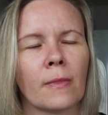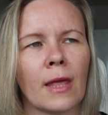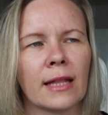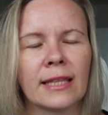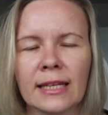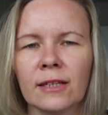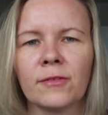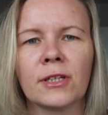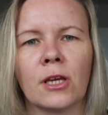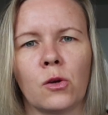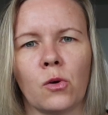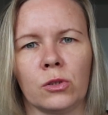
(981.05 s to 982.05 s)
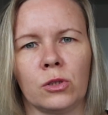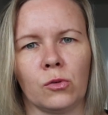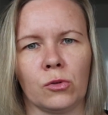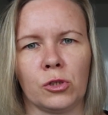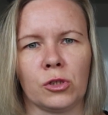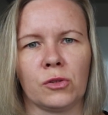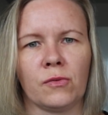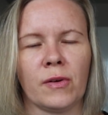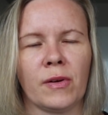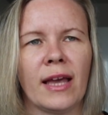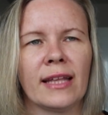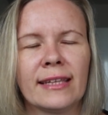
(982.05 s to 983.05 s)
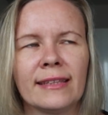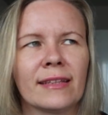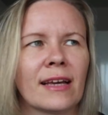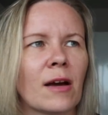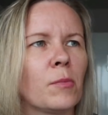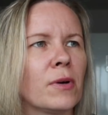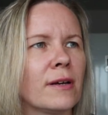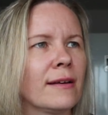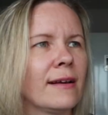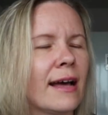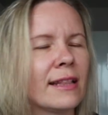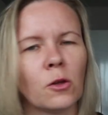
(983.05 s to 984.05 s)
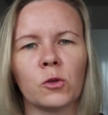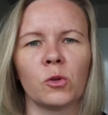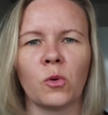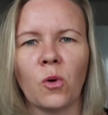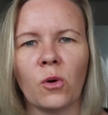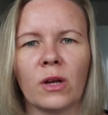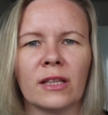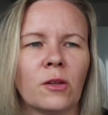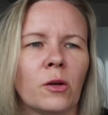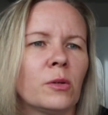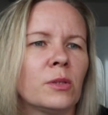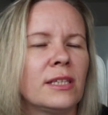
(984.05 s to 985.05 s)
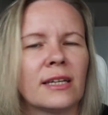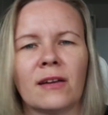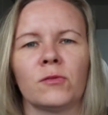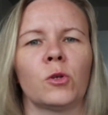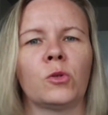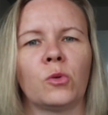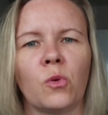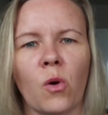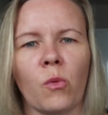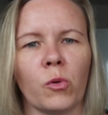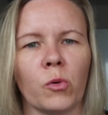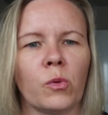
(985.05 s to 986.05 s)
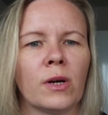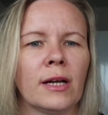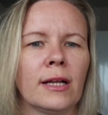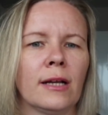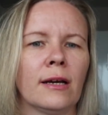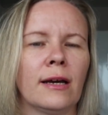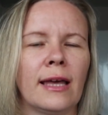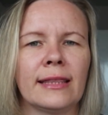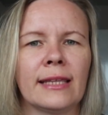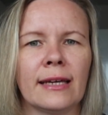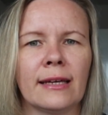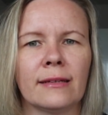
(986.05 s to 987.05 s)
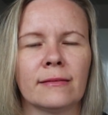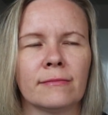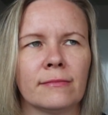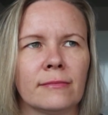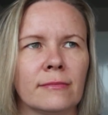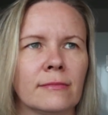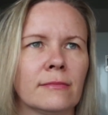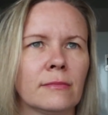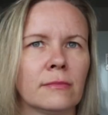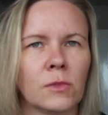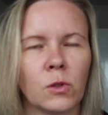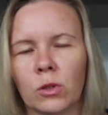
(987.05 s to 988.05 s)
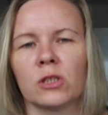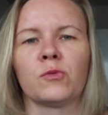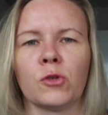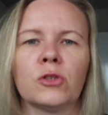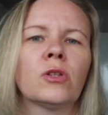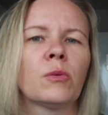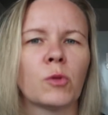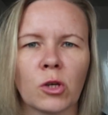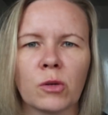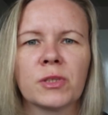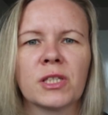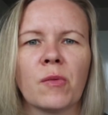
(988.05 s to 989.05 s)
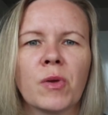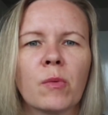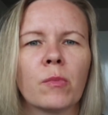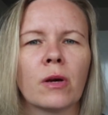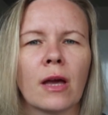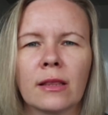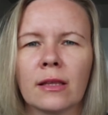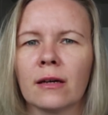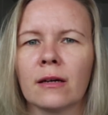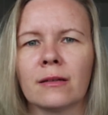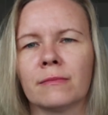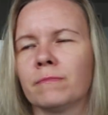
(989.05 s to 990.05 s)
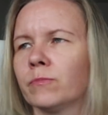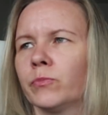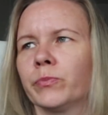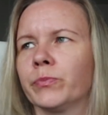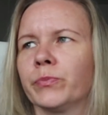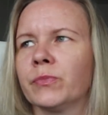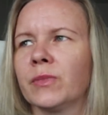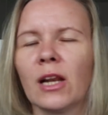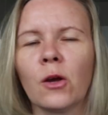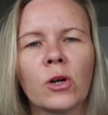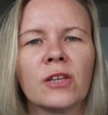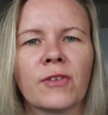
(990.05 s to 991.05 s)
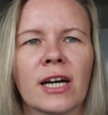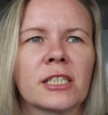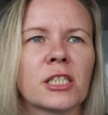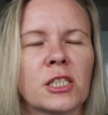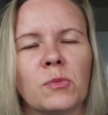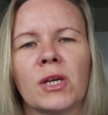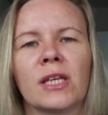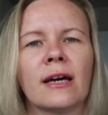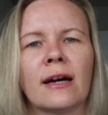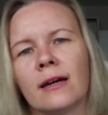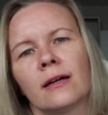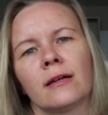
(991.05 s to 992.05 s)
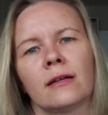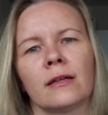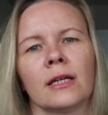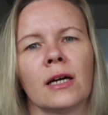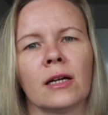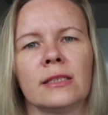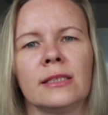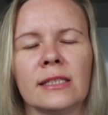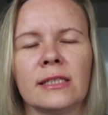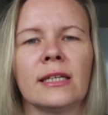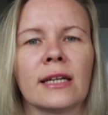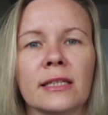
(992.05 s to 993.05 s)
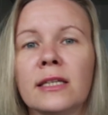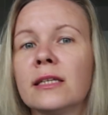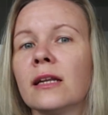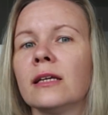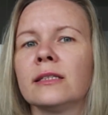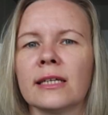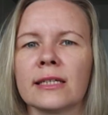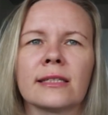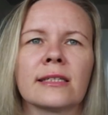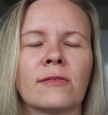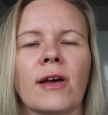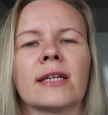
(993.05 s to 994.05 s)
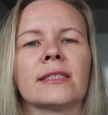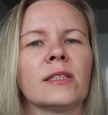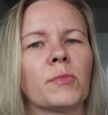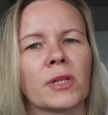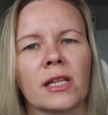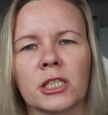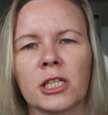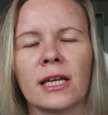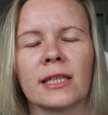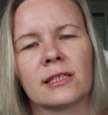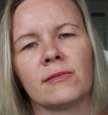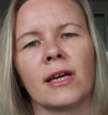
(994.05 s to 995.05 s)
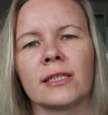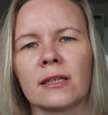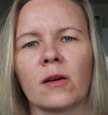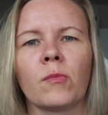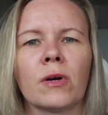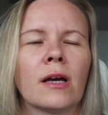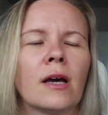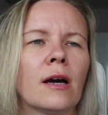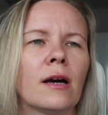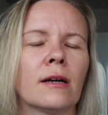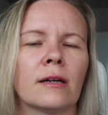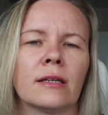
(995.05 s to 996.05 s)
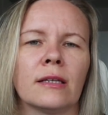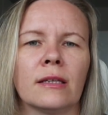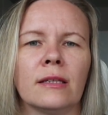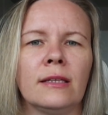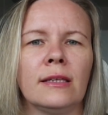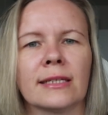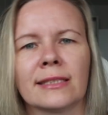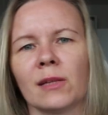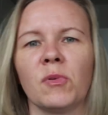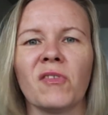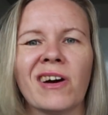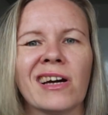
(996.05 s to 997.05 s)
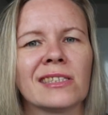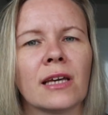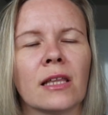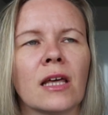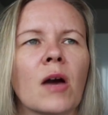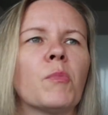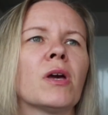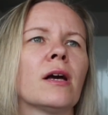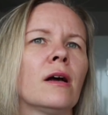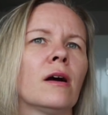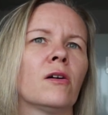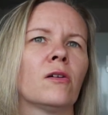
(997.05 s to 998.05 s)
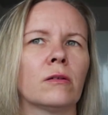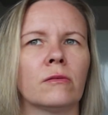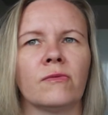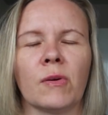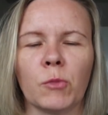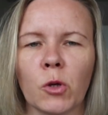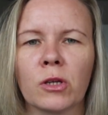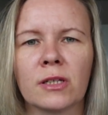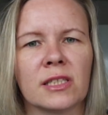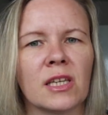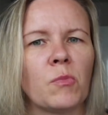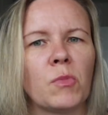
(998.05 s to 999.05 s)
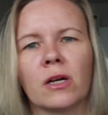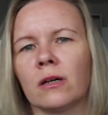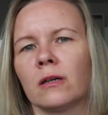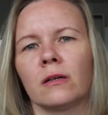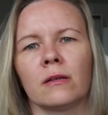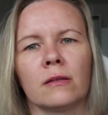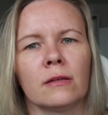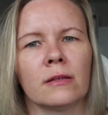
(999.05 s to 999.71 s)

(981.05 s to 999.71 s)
от этого ее одиночество. Это как бы одно, друго, одно не равно другому. Это, ну, это свойственно многим семьям, это далеко не в каждой семье, да, дети и родители тесно связаны, и продолжая эта связь как бы э, не ослабевает с годами. Э, во многих семьях э,